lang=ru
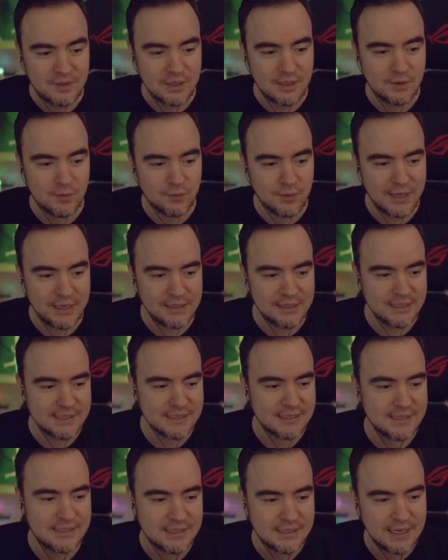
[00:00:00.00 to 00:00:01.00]

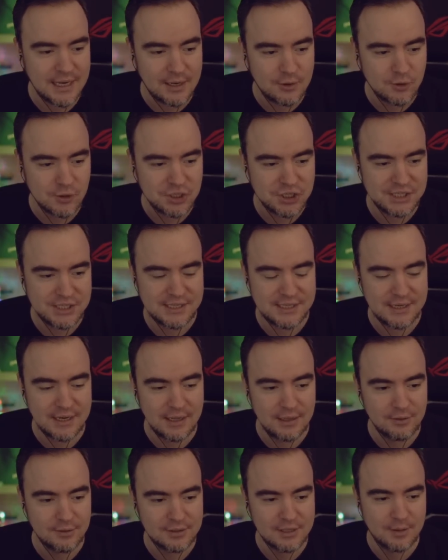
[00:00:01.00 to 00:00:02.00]
Wednesday, хороший
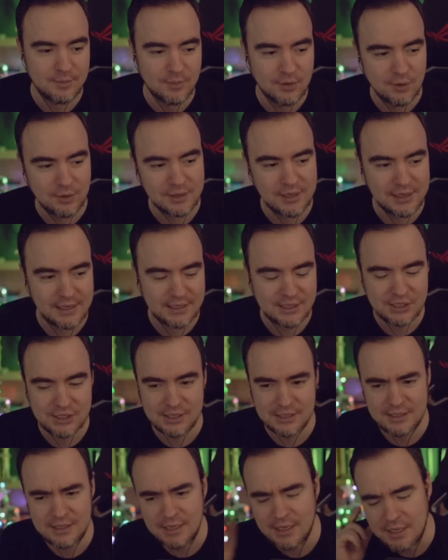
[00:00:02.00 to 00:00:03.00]
сериал, но там много клише.
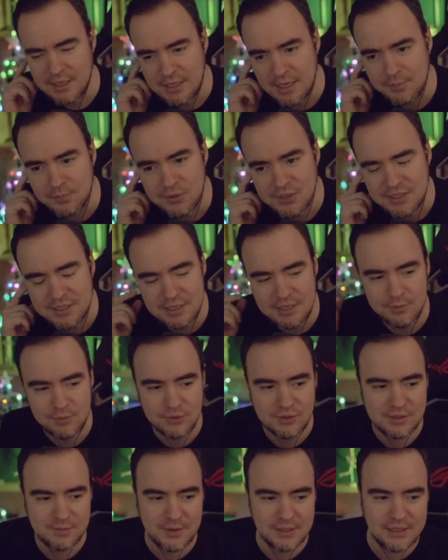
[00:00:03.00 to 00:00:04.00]
Не, я, я просто не буду
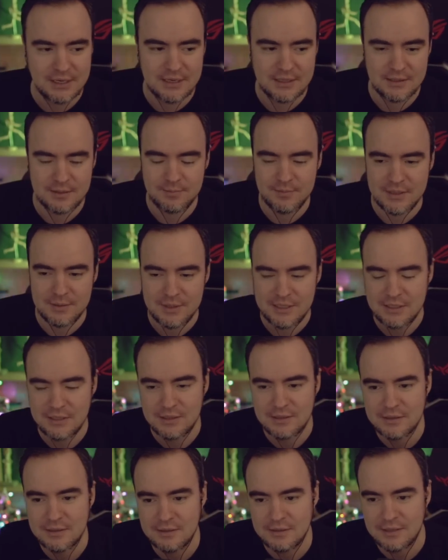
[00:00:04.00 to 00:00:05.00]
смотреть. Понимаете,
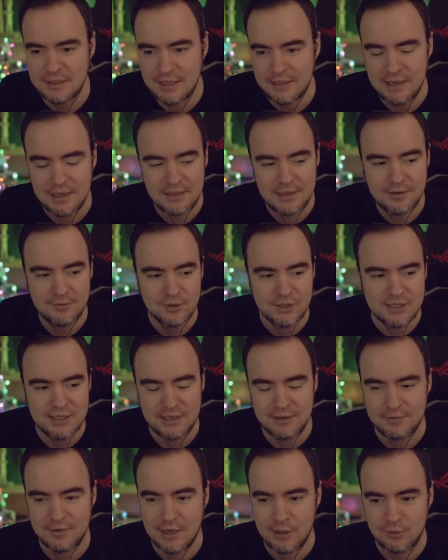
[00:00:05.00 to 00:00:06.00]
это я не его
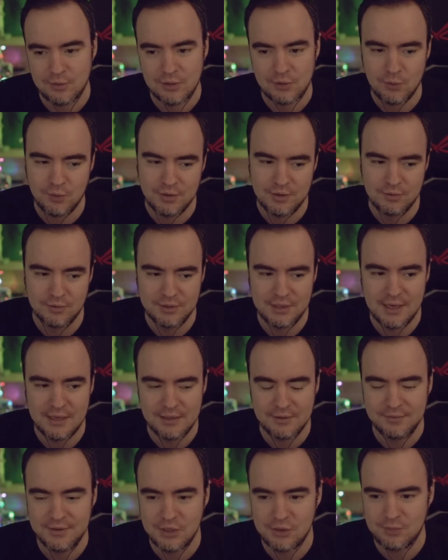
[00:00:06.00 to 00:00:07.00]
целевая аудитория. Вот я это
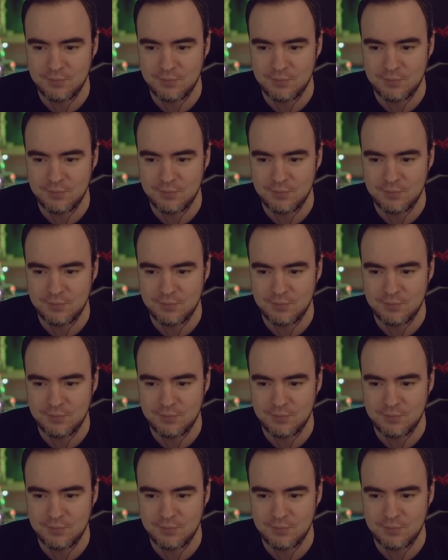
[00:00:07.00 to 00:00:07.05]
вижу